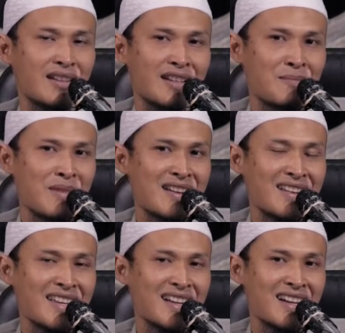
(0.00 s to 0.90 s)

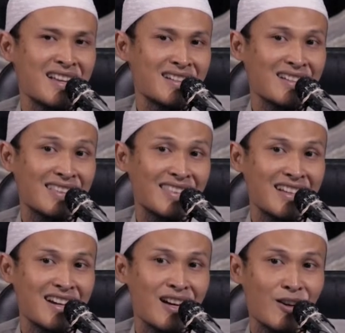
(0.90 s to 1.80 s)
dibandingkan
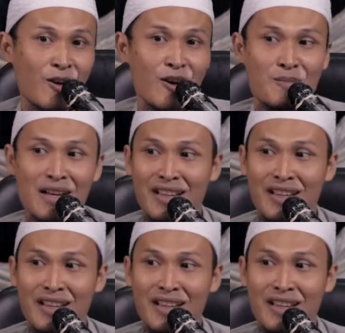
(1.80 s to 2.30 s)
ketika rahmat